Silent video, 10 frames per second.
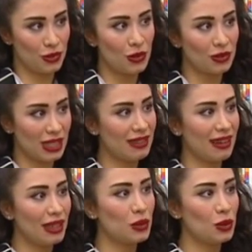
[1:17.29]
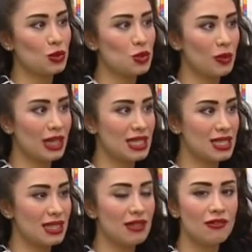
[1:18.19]
çok detaylı konuşmak
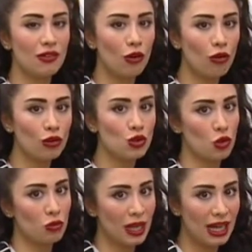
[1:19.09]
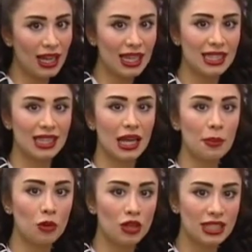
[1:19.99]
istedim ve o çok merak
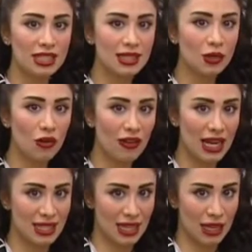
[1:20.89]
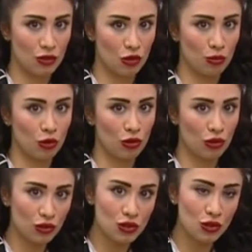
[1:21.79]
edilen polikistik over sendromu
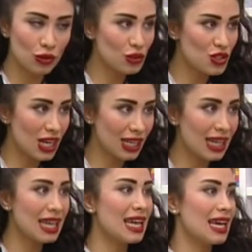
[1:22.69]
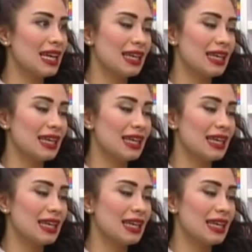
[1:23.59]
konusu olacak. Hı hı.